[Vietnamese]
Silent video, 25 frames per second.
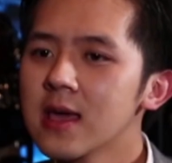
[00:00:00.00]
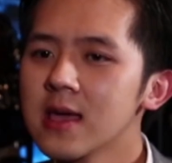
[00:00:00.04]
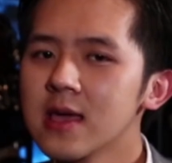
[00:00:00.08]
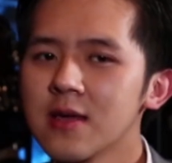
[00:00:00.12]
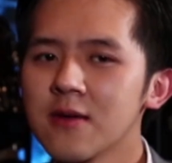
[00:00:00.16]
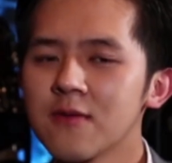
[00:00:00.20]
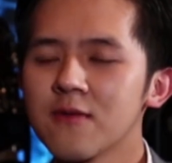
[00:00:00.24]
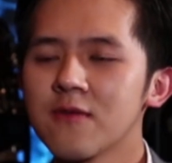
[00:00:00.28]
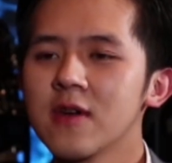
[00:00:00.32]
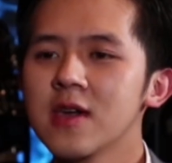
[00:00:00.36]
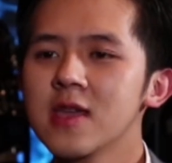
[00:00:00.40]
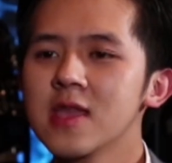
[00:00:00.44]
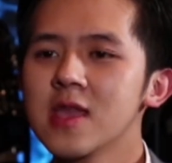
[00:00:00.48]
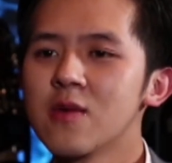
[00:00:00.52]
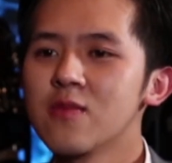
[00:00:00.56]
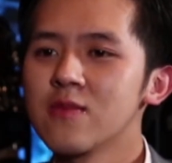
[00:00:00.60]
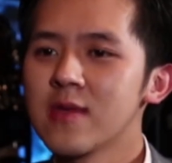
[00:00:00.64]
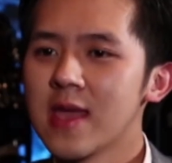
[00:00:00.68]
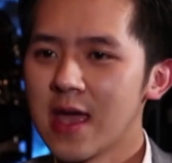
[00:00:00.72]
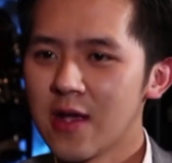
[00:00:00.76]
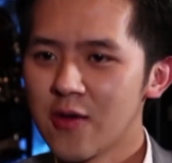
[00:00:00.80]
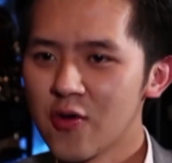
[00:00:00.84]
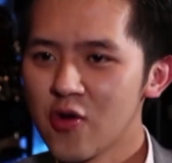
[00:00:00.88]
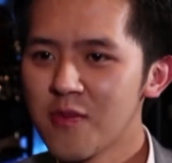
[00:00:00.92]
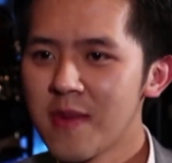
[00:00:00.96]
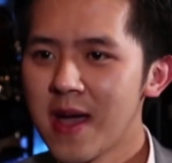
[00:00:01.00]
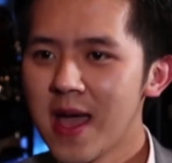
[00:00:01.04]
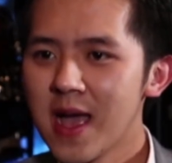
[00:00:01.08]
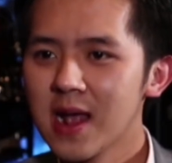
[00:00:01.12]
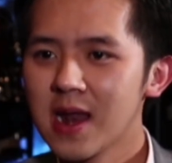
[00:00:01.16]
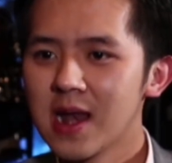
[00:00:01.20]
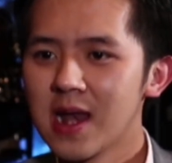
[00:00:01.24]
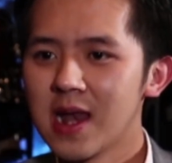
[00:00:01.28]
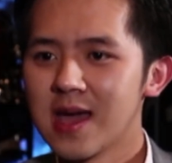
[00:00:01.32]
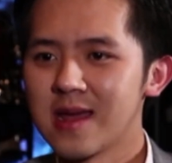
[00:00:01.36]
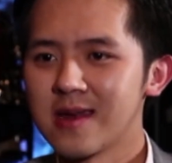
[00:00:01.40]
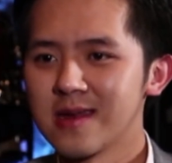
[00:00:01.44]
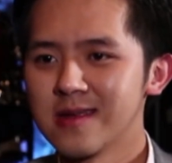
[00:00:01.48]
gắn liền với dòng nhạc của
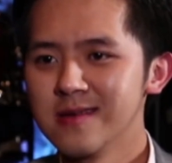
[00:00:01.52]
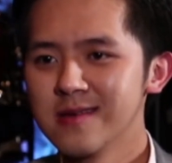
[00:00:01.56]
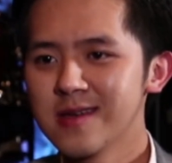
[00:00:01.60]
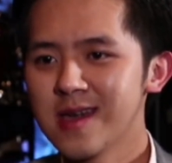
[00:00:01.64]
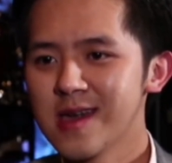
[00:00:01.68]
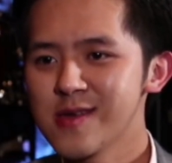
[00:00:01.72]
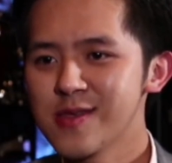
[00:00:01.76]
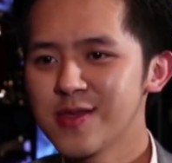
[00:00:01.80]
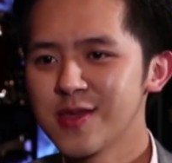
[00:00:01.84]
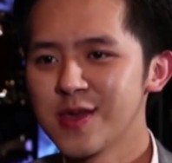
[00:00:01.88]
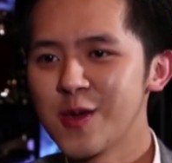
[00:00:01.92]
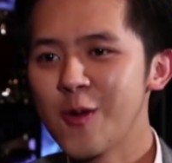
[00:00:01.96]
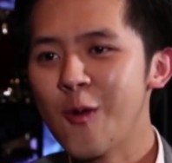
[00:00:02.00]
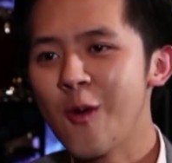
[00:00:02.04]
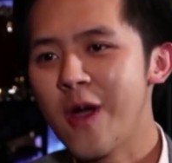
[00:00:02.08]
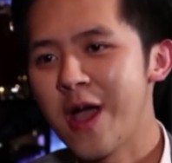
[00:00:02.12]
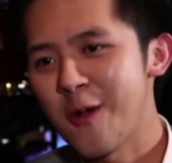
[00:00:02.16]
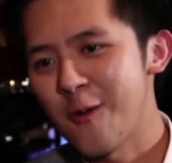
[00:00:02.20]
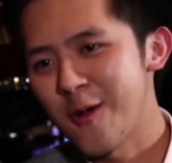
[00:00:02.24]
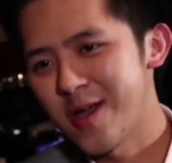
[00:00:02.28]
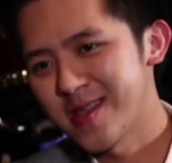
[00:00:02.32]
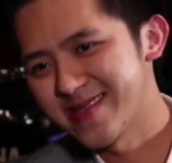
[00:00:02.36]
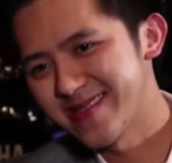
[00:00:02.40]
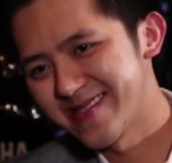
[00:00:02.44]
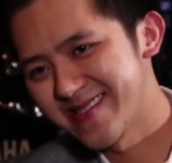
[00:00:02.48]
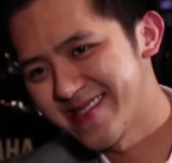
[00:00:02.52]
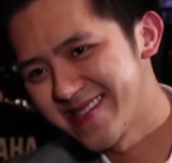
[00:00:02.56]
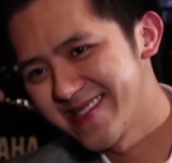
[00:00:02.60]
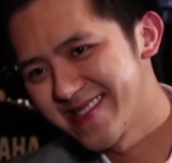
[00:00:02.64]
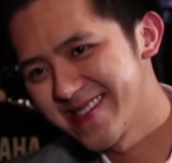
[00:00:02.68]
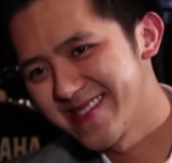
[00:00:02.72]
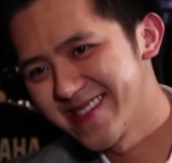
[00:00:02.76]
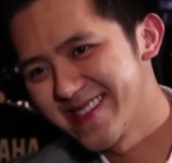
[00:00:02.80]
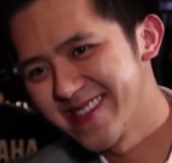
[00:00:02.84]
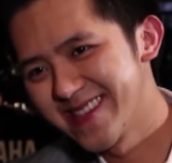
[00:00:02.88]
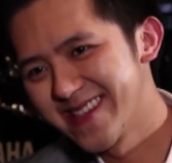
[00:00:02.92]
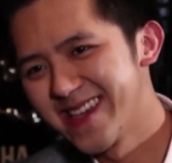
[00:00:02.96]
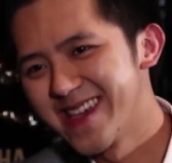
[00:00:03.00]
bác là nữ ca sĩ Hoàng Oanh.
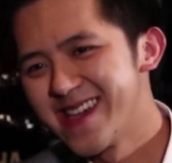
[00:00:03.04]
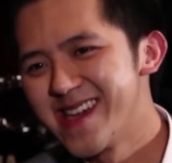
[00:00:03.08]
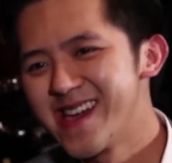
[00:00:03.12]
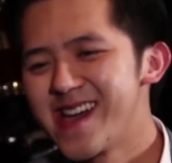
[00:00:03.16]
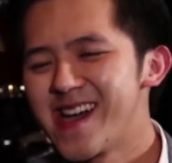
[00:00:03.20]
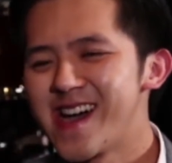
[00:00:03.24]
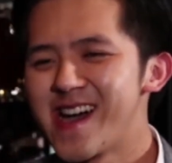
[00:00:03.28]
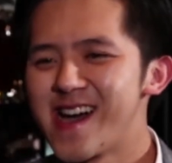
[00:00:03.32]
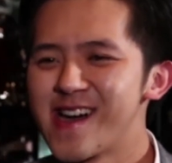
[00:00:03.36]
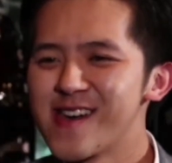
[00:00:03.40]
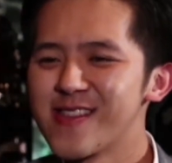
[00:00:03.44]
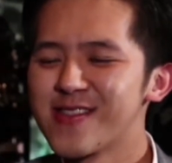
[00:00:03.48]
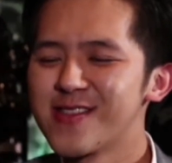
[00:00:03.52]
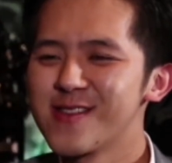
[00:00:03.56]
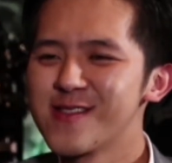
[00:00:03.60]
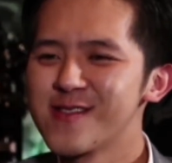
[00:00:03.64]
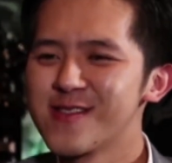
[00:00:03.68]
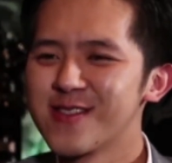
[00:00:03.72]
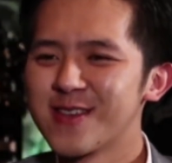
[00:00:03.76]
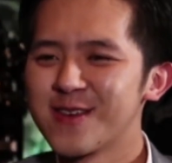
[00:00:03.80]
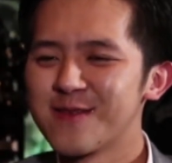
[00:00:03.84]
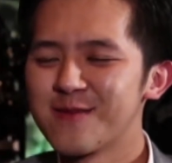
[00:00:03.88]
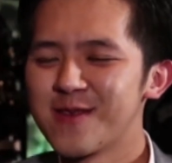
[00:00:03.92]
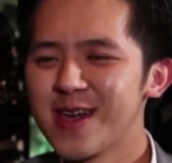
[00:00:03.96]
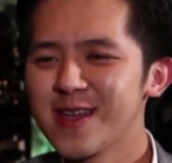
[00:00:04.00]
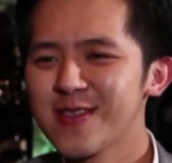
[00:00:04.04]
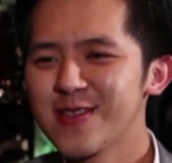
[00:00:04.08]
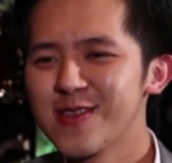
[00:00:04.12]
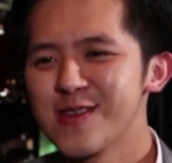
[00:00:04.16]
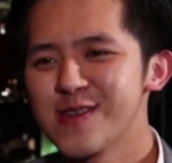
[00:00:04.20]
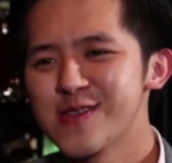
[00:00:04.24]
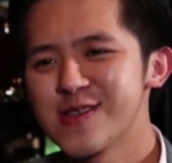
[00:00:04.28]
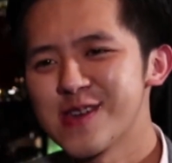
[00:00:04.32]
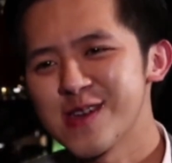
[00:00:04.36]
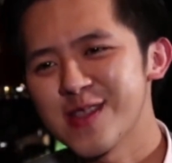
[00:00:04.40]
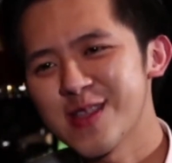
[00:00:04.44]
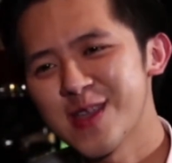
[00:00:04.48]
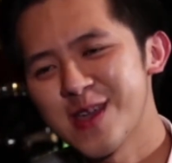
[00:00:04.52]
Vâng. À, xin
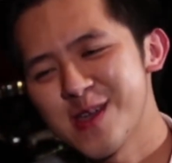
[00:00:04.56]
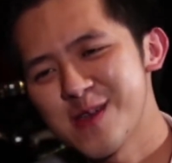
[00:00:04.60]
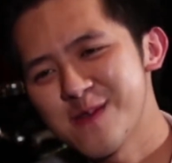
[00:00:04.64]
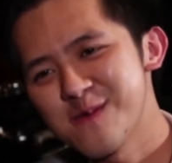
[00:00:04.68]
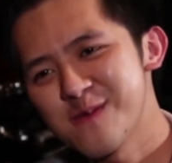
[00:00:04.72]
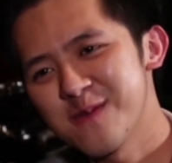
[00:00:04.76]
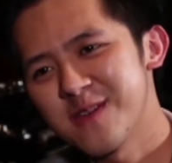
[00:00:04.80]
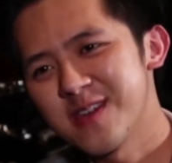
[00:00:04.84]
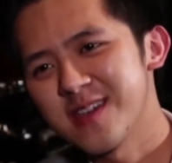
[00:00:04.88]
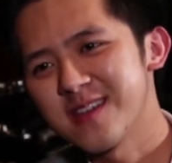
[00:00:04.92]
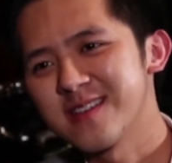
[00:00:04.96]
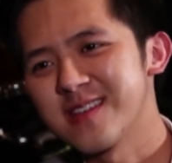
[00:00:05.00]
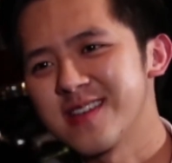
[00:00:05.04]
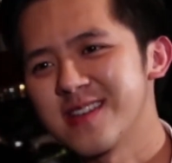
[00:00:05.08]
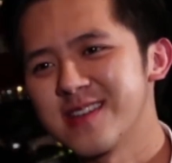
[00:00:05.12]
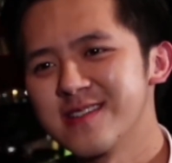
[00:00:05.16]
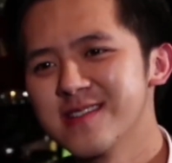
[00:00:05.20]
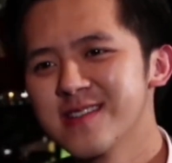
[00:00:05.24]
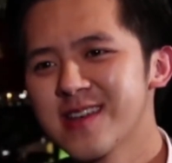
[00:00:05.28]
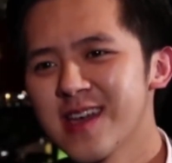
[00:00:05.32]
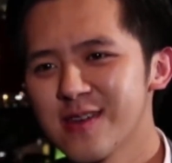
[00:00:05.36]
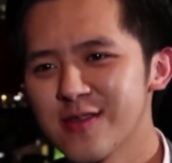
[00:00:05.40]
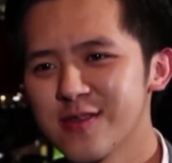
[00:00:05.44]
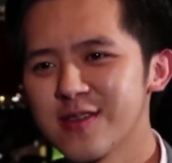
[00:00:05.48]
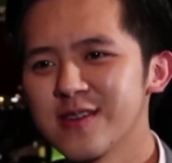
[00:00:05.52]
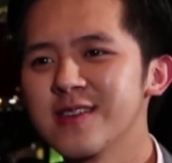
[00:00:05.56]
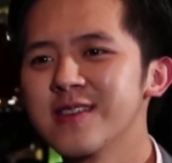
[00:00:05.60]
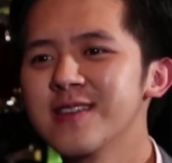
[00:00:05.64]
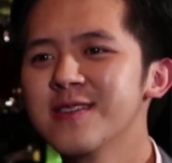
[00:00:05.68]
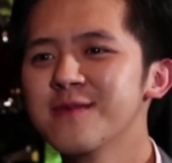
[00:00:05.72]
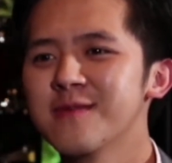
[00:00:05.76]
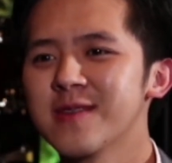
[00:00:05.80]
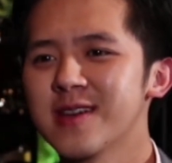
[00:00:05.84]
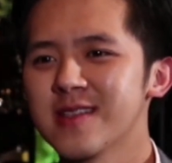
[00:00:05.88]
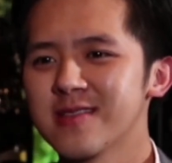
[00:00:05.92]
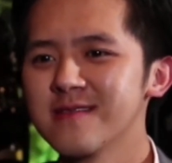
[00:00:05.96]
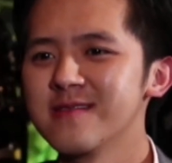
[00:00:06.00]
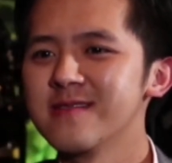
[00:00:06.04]
bác chia sẻ thêm về người nữ ca
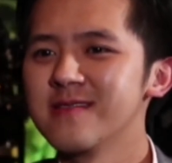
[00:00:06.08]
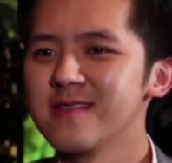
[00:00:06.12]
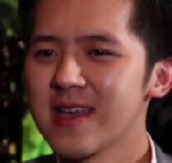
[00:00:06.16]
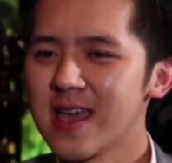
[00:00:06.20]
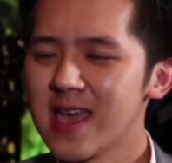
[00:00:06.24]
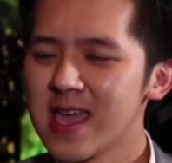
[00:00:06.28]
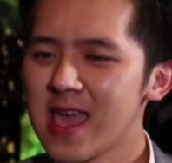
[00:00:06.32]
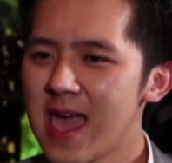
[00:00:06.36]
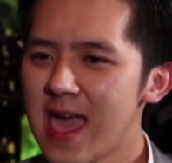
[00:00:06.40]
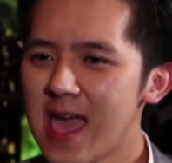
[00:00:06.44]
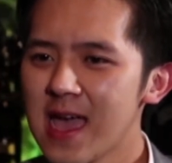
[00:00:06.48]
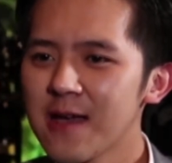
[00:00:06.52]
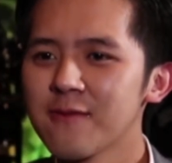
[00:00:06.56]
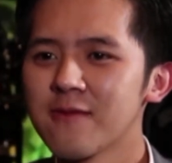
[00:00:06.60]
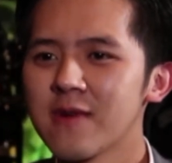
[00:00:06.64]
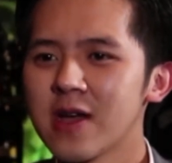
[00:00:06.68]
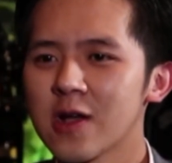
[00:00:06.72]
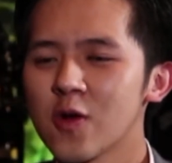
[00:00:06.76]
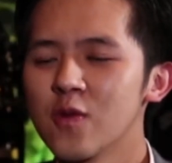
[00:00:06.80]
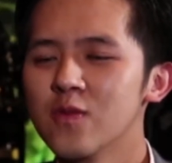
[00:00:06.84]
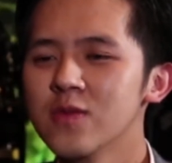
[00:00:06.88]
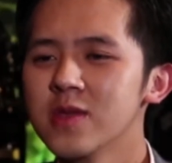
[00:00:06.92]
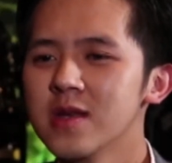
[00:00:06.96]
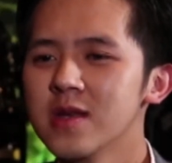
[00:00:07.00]
sĩ mà thường hay hát và